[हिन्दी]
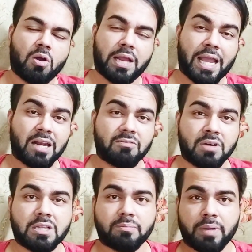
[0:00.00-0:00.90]
और एन
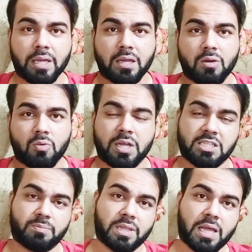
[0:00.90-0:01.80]
वक्त पे उन्हें
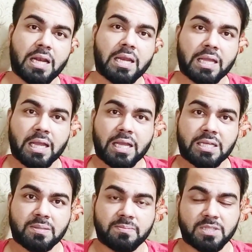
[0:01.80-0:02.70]
अस्पताल लेके गए